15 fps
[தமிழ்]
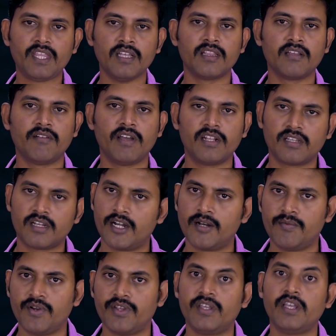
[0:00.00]
இந்த வைரஸ்
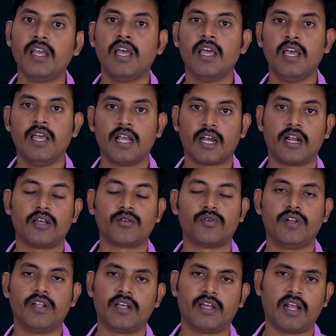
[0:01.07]
கண்டுபிடிச்சி க
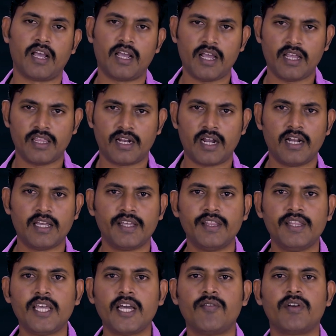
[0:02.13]
சொல்லியிருக்கிறாங்க இதனால்
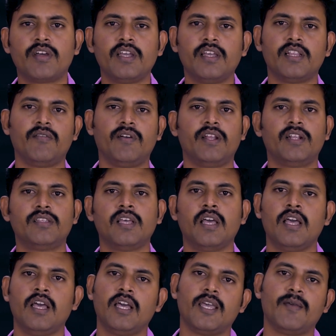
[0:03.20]
இந்தியாவுக்கு இந்த வைரஸ்
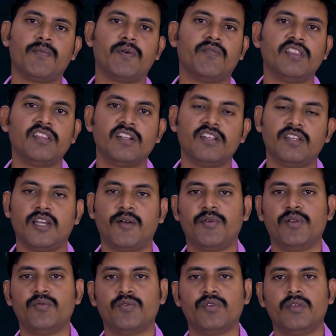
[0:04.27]
இப்போ வந்துருச்சு
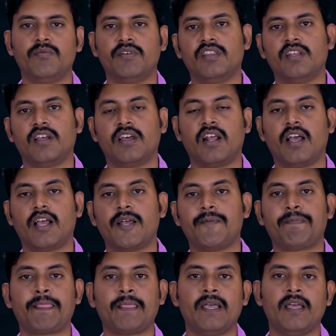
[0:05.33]
அப்படின்னு உறுதிப்படுத்தியிருக்கிறாங்க
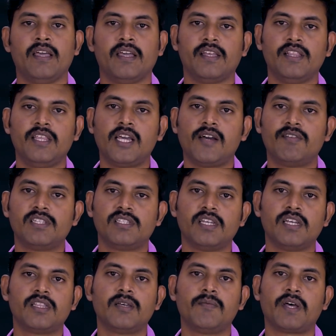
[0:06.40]
இந்தியாவை
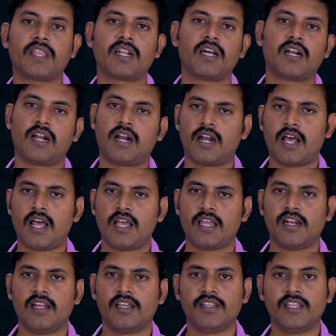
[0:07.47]
சேர்த்து பதினாறு நாடா
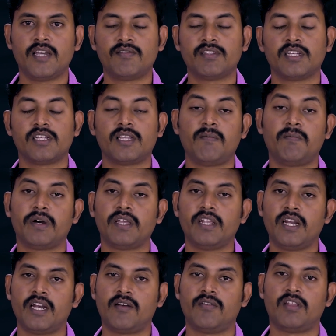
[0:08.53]
இல்லை இந்தியாவை சேர்த்தா
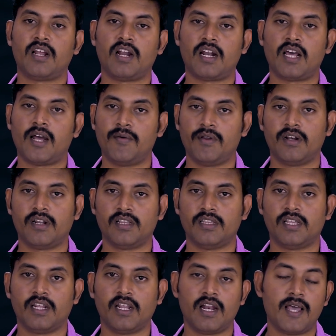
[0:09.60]
பதினேழாவது நாடா அப்படின்றது
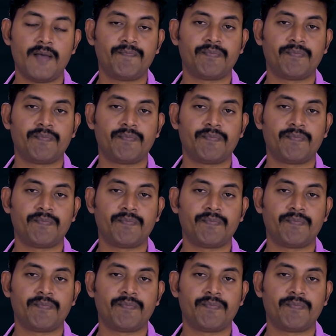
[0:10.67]
தெரியல